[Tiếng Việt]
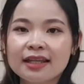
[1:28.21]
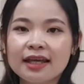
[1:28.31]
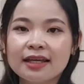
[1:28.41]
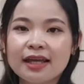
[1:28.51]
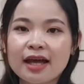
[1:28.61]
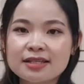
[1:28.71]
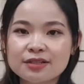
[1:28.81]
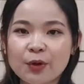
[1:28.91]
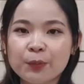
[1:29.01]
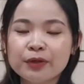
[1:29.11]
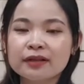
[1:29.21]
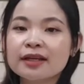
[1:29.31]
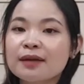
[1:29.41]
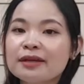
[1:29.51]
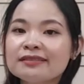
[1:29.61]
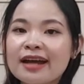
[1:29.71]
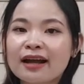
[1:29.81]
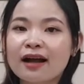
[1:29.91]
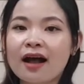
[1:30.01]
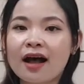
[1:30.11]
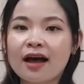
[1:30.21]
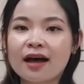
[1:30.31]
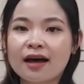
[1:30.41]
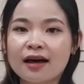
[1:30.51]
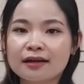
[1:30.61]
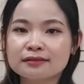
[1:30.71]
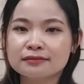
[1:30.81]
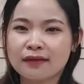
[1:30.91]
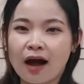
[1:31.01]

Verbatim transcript: thì uh, sử dụng những cái kem đánh răng uh,